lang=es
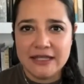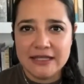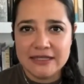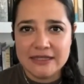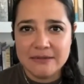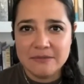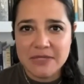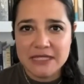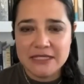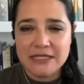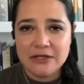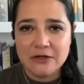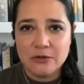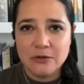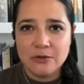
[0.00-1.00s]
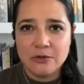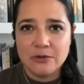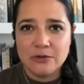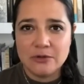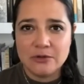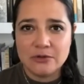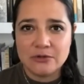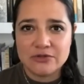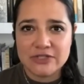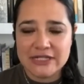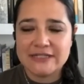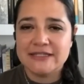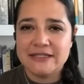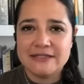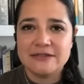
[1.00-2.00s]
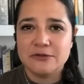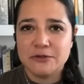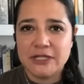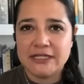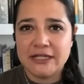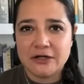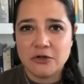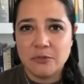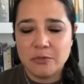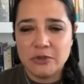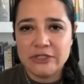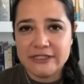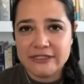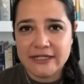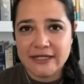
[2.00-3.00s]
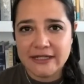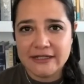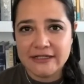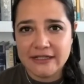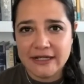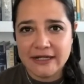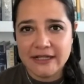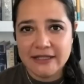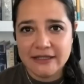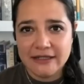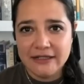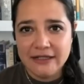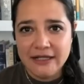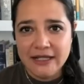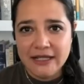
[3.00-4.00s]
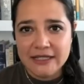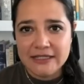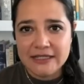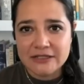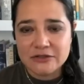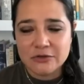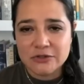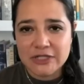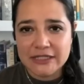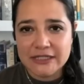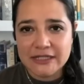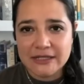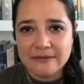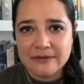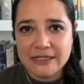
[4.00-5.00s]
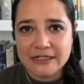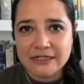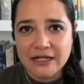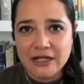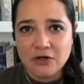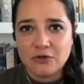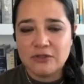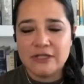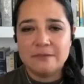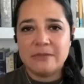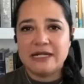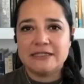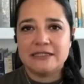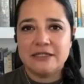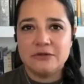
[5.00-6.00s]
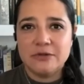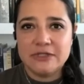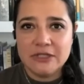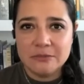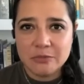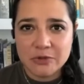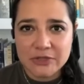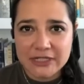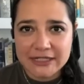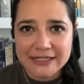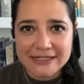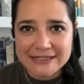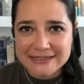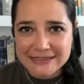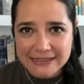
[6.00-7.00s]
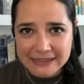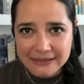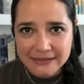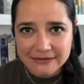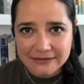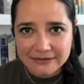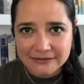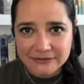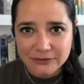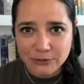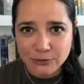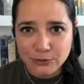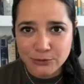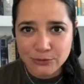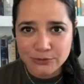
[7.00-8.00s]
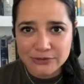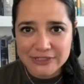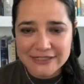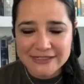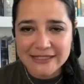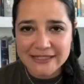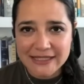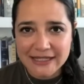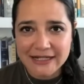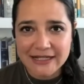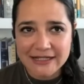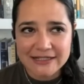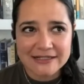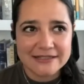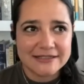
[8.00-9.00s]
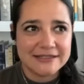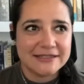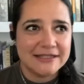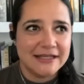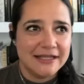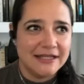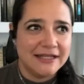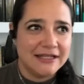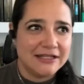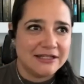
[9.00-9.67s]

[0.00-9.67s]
eh, de México sí existe una narcopolítica declarada y eso tiene que ver con el partido en el poder que esté. No, ni siquiera es,